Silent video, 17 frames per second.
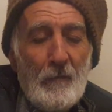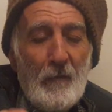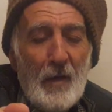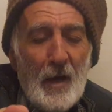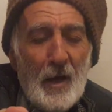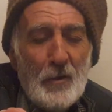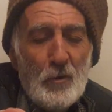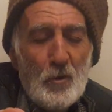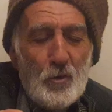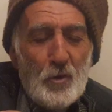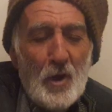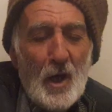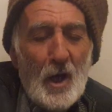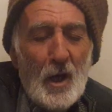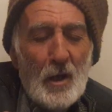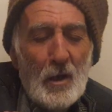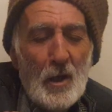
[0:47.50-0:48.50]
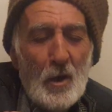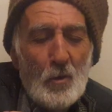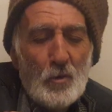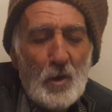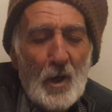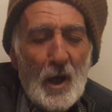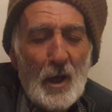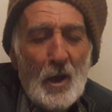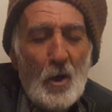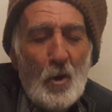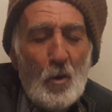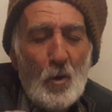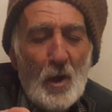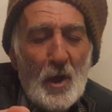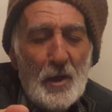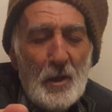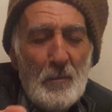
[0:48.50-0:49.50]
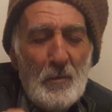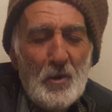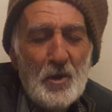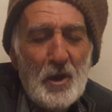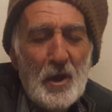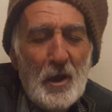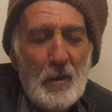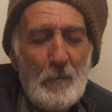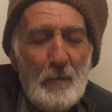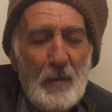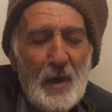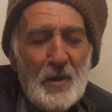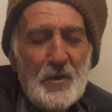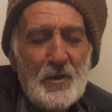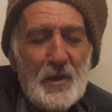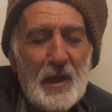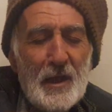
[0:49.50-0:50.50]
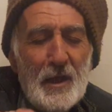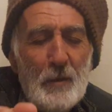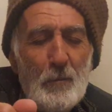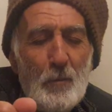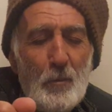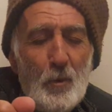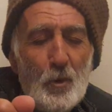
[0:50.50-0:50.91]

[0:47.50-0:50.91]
Ve Yüce Allahu Teala ona demiş ki ben seni